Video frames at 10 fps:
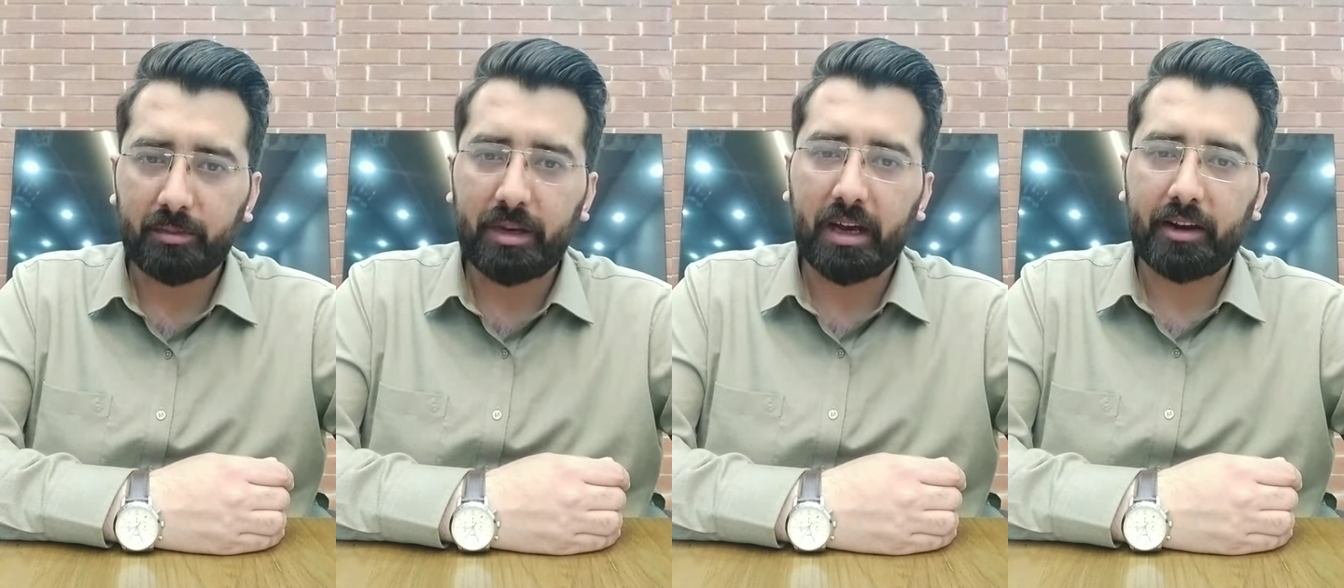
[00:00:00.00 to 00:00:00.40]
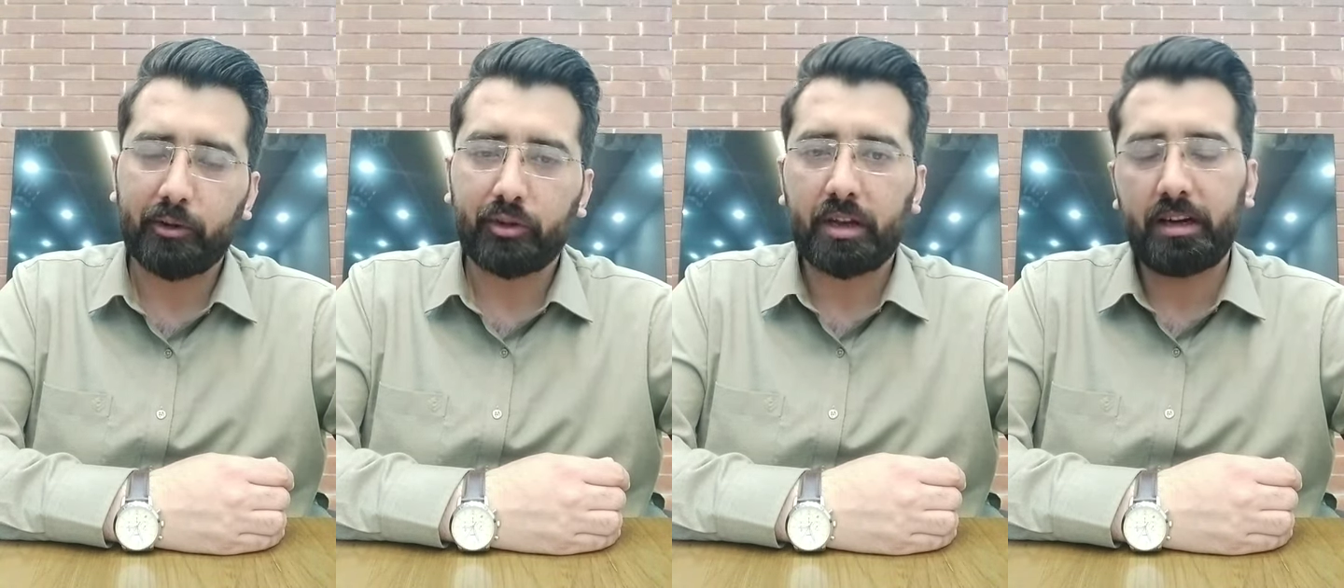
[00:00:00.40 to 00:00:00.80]
भी आ रहे
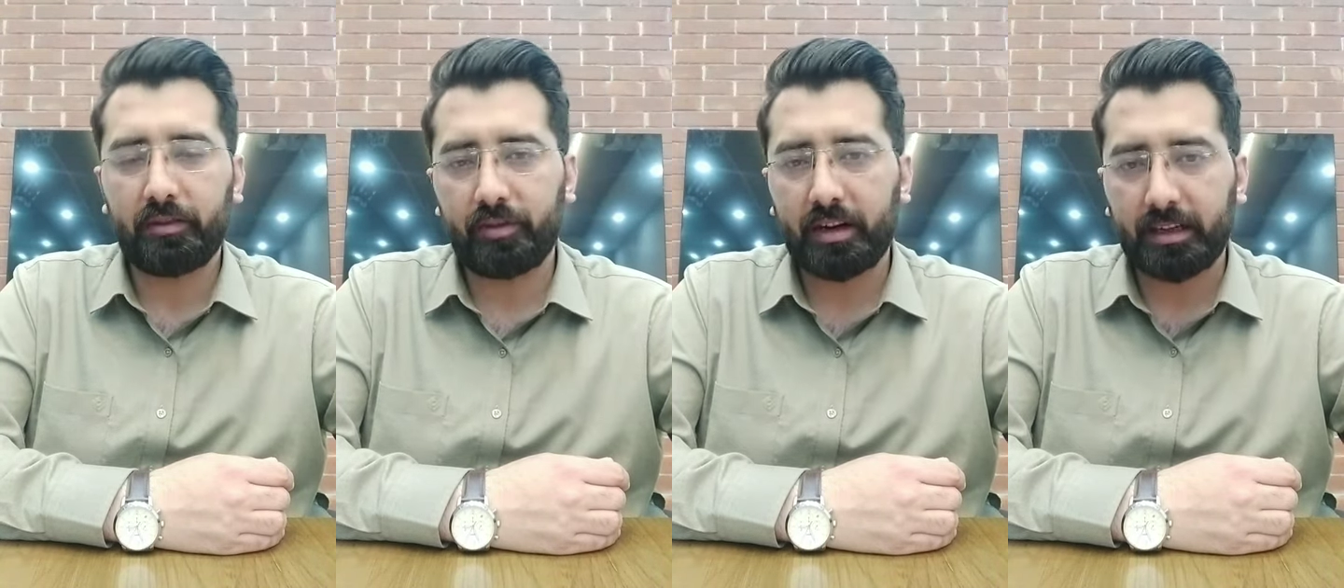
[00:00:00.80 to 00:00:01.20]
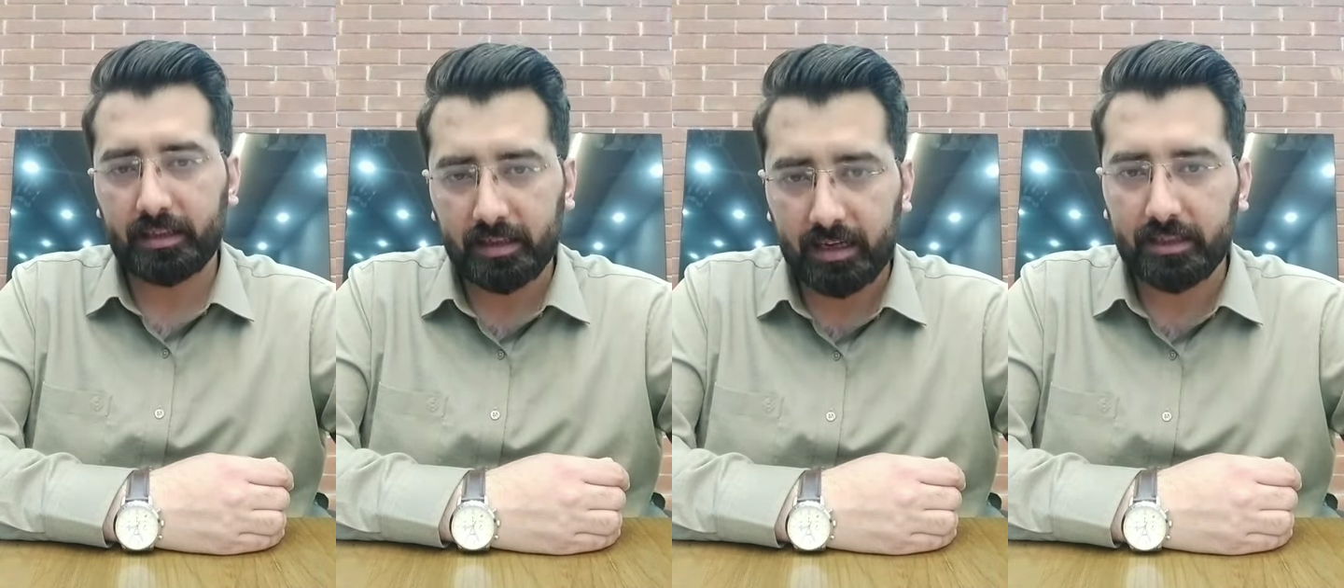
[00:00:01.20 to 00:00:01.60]
होते हैं डिफरेंट
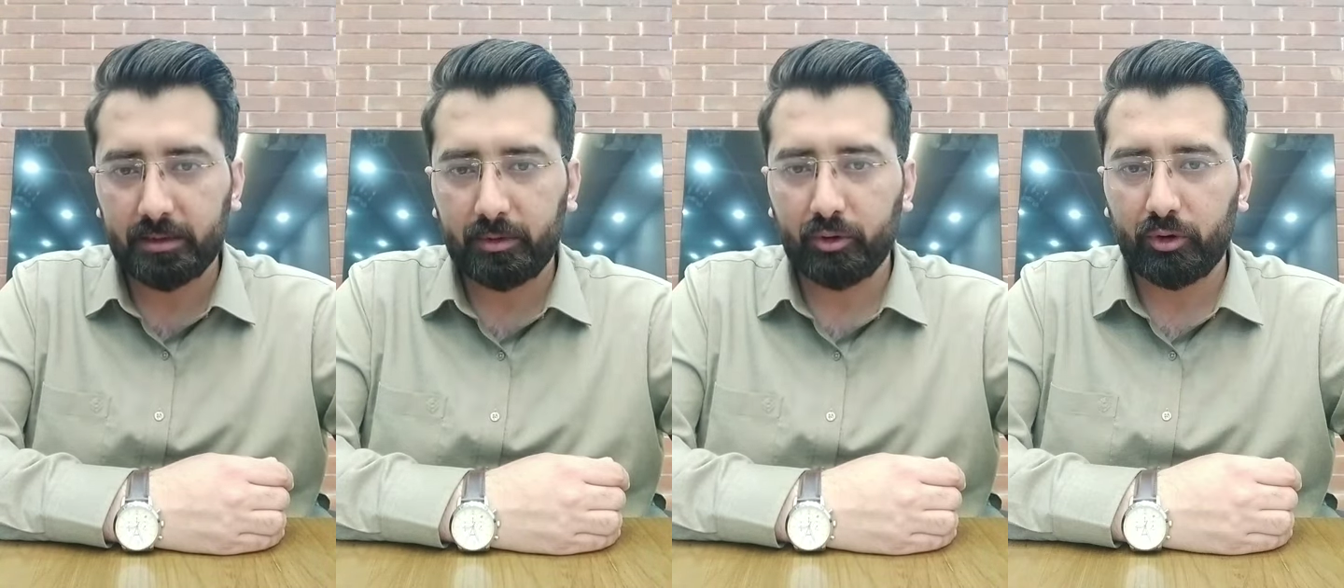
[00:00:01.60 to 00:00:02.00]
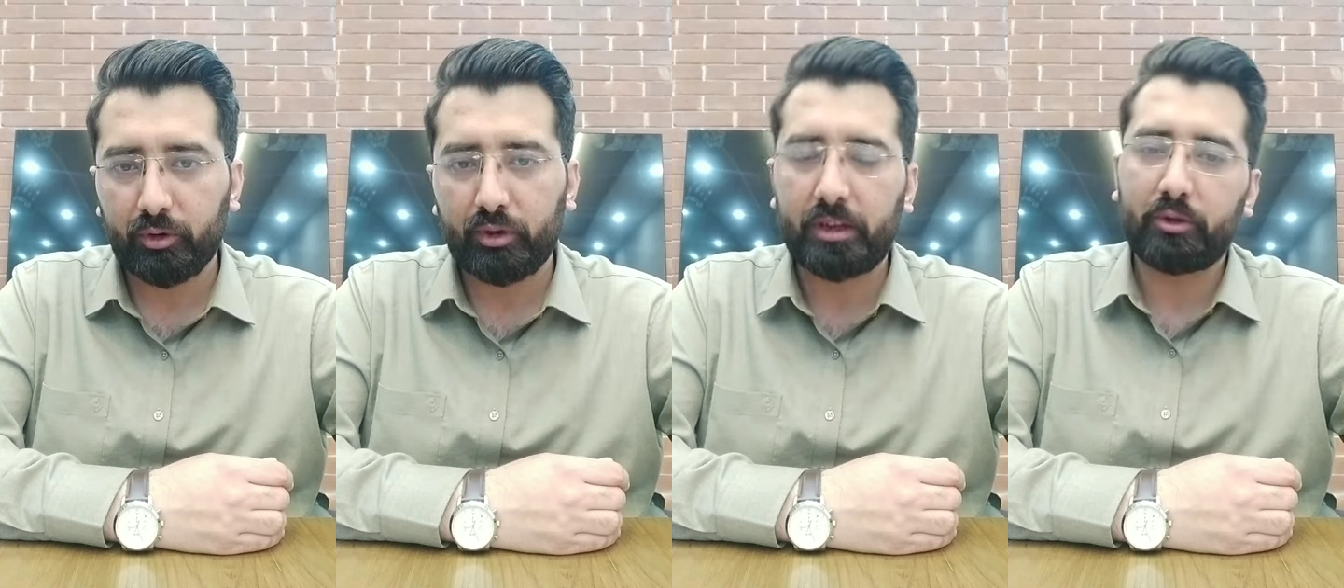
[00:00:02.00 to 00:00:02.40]
एक्सरसाइजेज भी हो रही
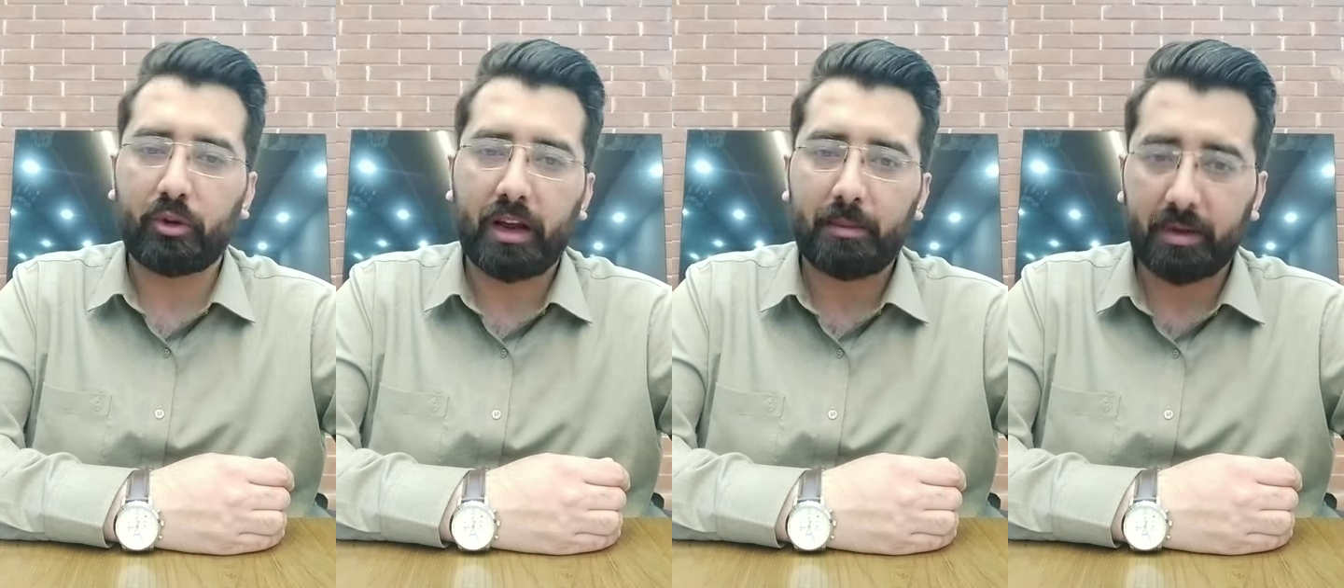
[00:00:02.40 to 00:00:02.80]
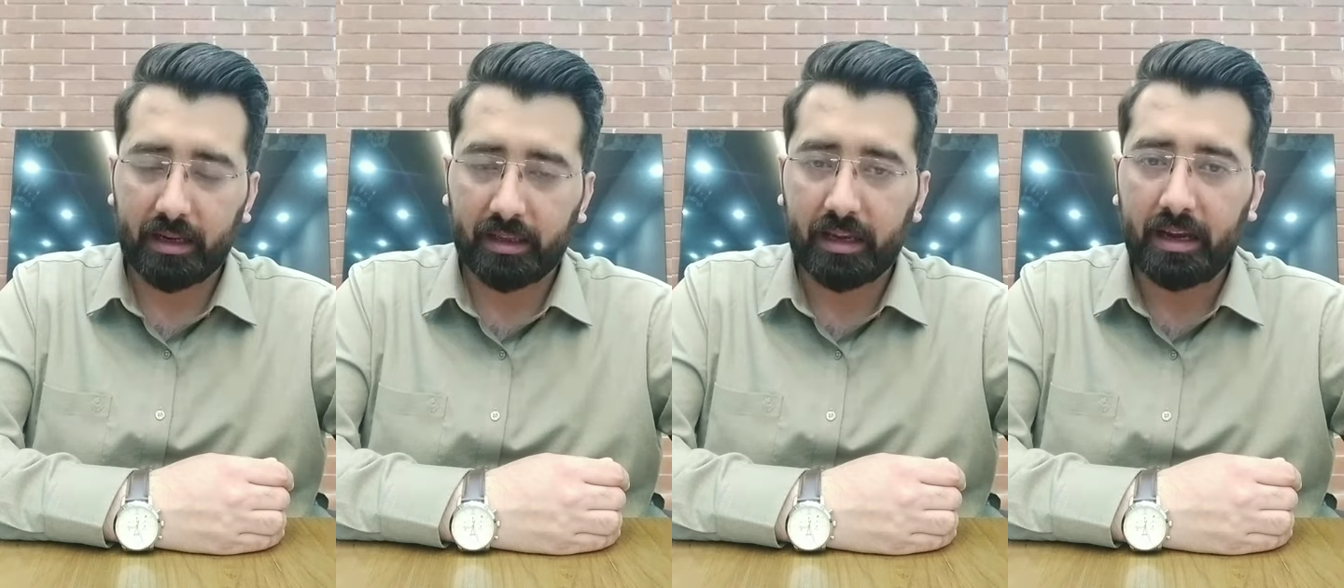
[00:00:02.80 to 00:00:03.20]
होती हैं जो कि आप
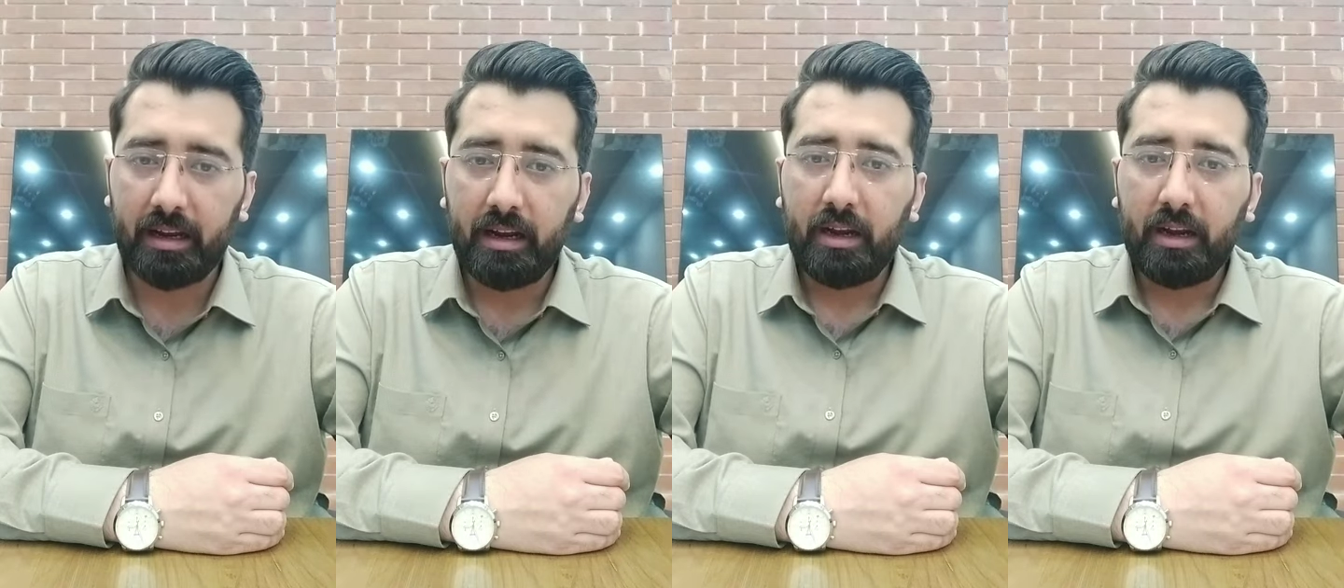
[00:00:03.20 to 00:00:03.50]
करते हैं